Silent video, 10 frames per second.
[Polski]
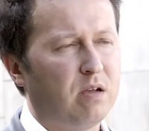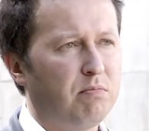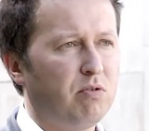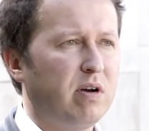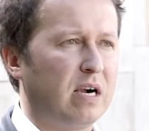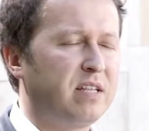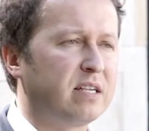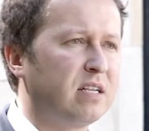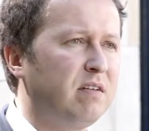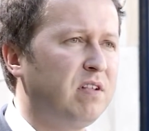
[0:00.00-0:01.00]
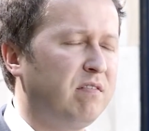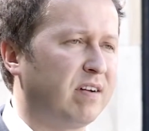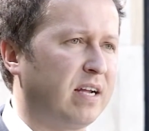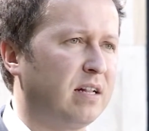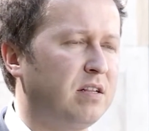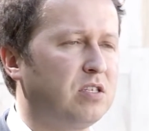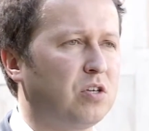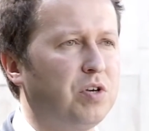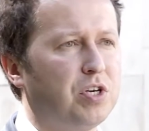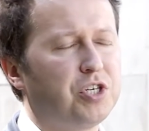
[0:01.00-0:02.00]
były alternatywne warianty,
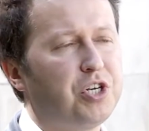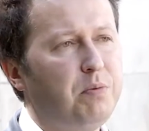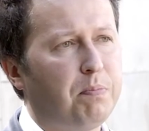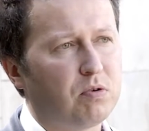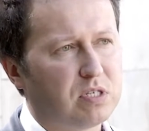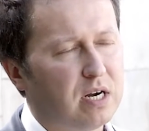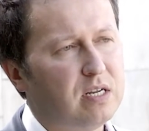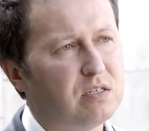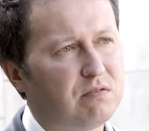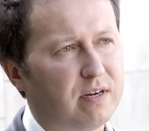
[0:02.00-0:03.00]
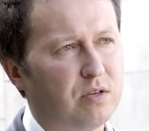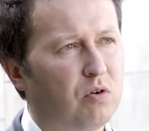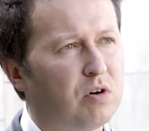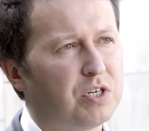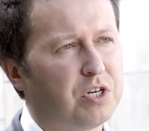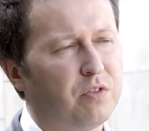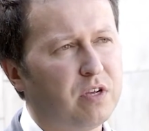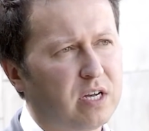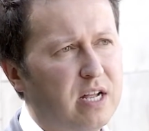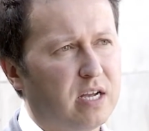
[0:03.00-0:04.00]
co jeśli po zrealizowaniu
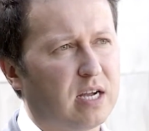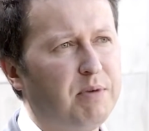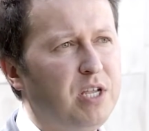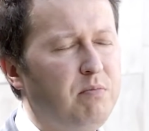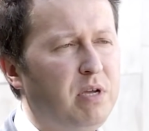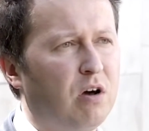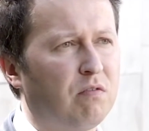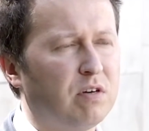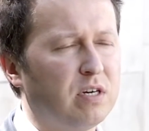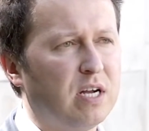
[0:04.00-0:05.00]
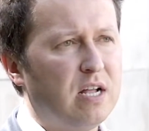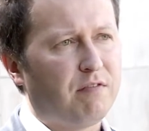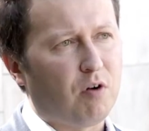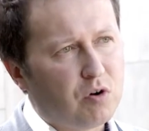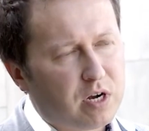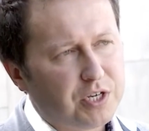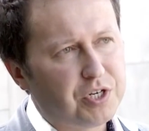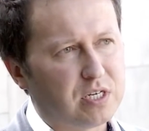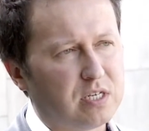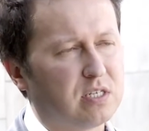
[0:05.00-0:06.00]
określonych kamieni milowych w
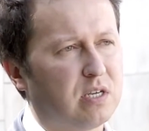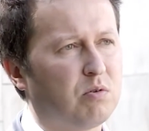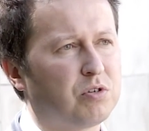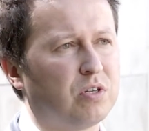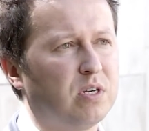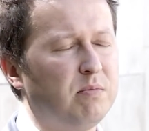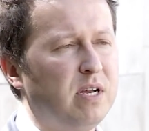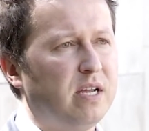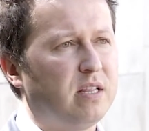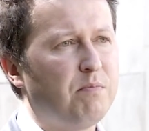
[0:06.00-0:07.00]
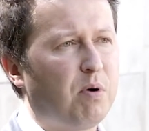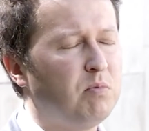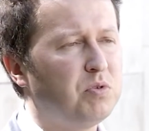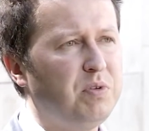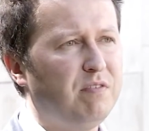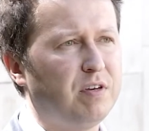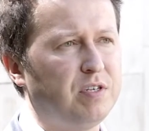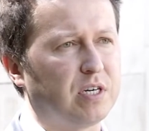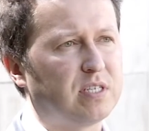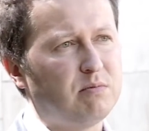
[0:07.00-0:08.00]
okresie założonym ten pomysł nie
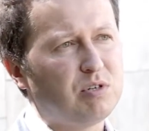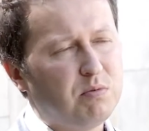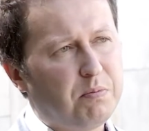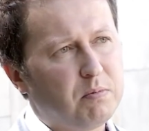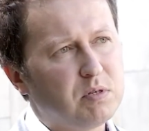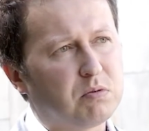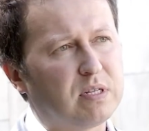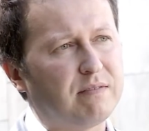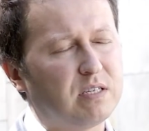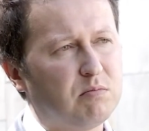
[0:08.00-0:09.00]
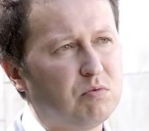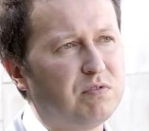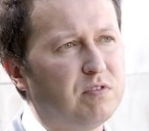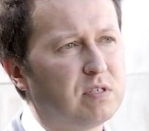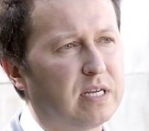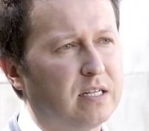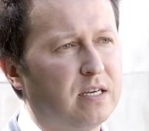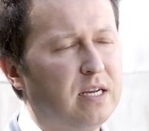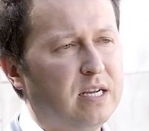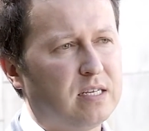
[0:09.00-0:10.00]
wyjdzie. Chcemy, żeby pomysłodawca był
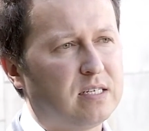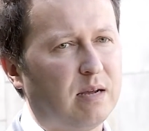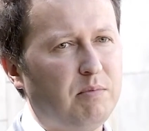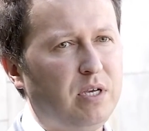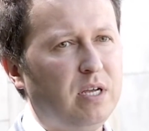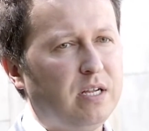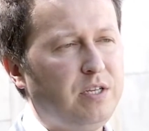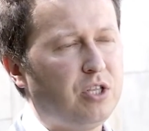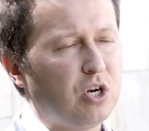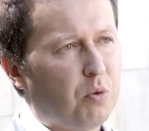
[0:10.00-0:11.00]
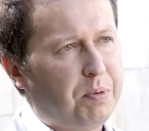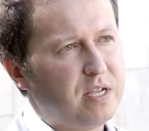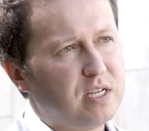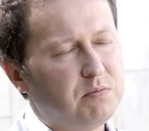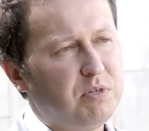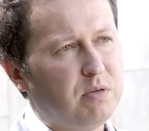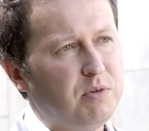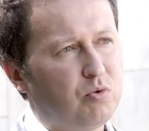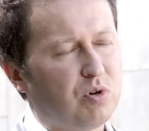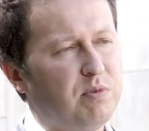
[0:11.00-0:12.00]
związany z nami nie tylko pieniędzmi,
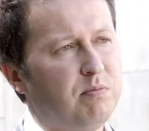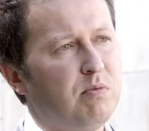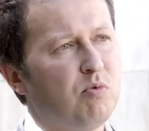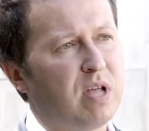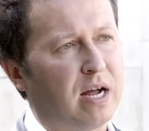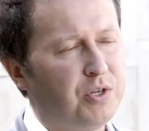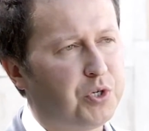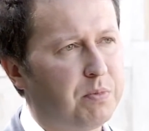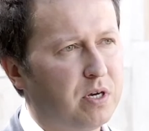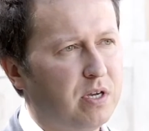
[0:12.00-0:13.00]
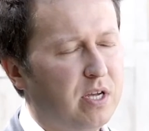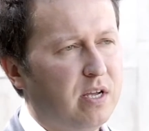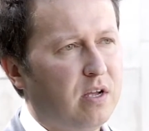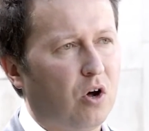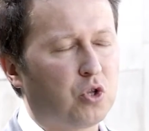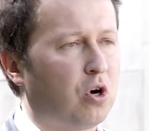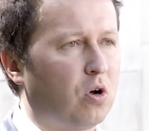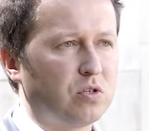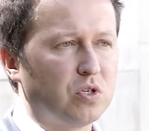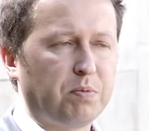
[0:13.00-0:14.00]
tymi, którymi my mu daliśmy,
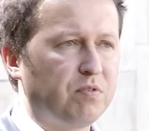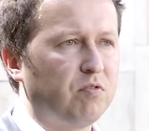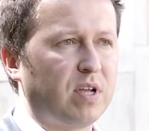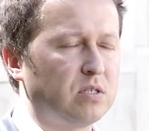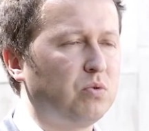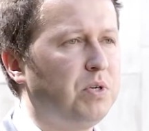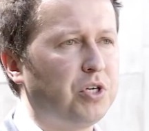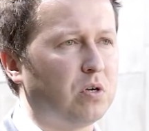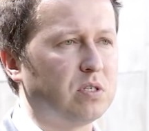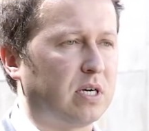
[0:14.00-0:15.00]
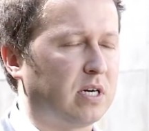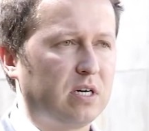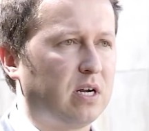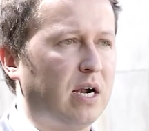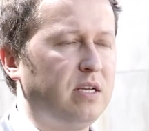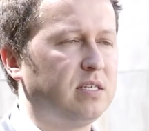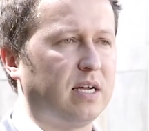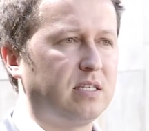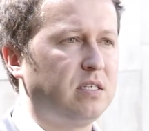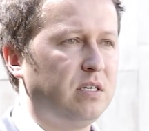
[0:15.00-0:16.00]
odchodząc po 12 miesiącach
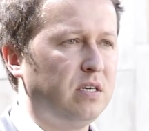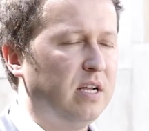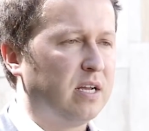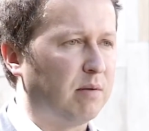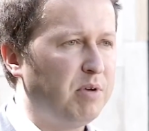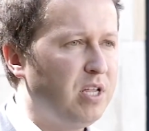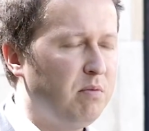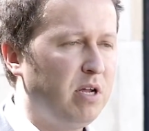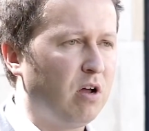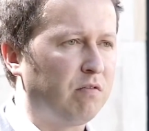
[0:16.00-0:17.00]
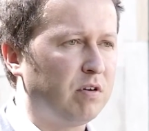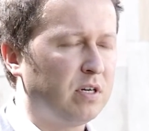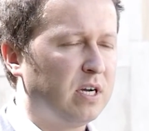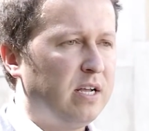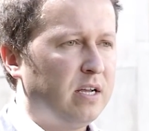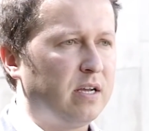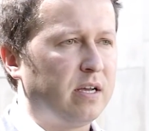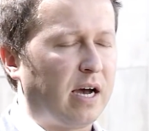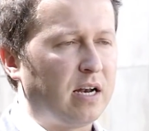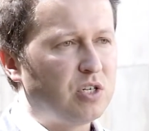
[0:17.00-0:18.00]
realizacji kamieni milowych,
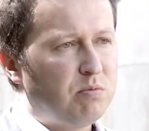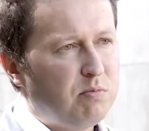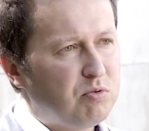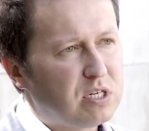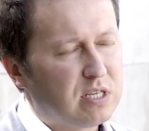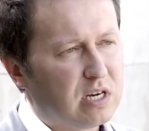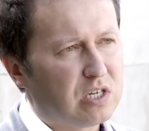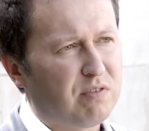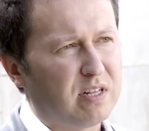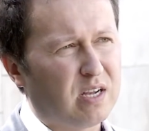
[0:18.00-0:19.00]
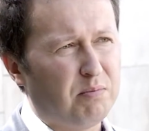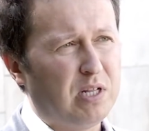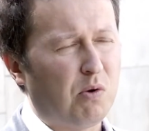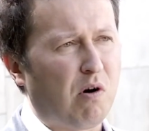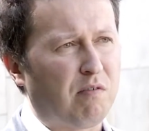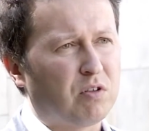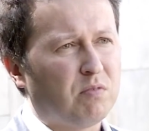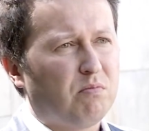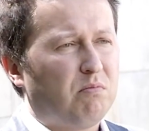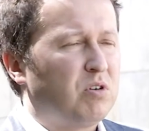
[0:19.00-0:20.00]
e, ale żeby był też zaangażowany kapitałowo. To
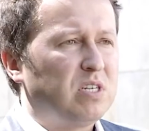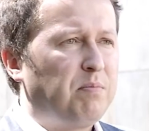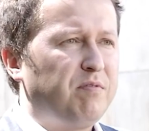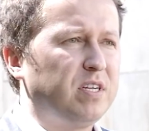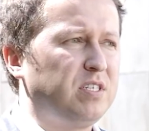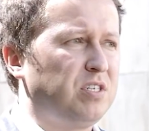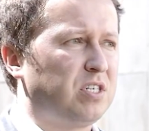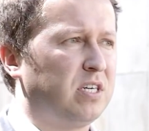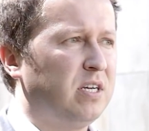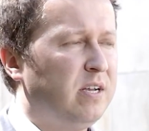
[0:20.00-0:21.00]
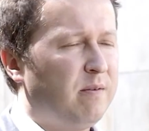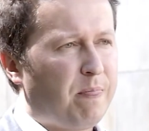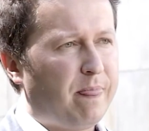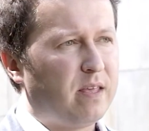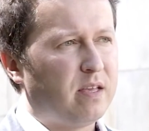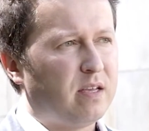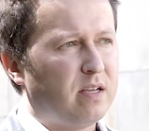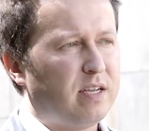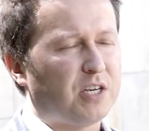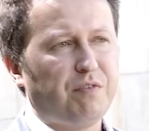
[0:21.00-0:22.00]
można powiedzieć, że e,
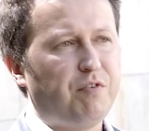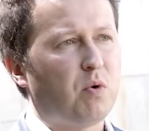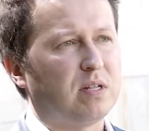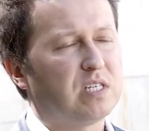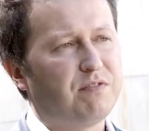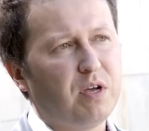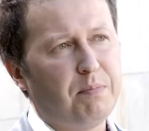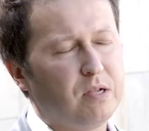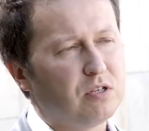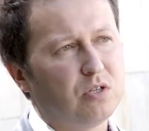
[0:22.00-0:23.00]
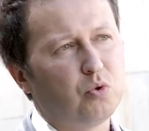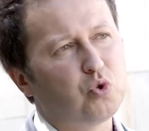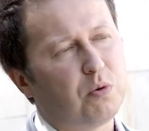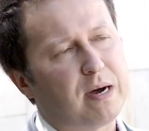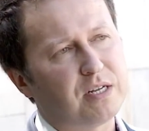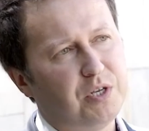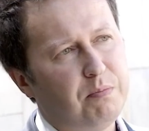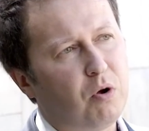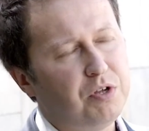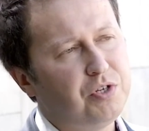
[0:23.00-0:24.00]
jak się wykłada swoje pieniądze, to dużo bardziej
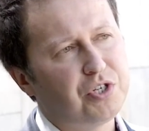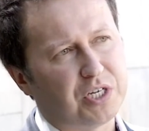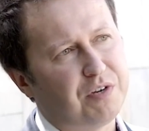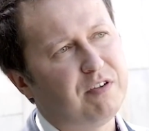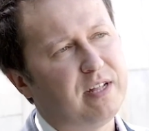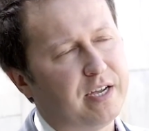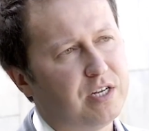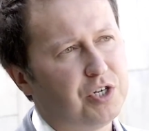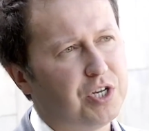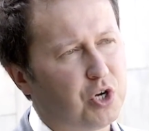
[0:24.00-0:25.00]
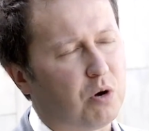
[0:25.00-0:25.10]
boli niż jak się wydaje czyjeś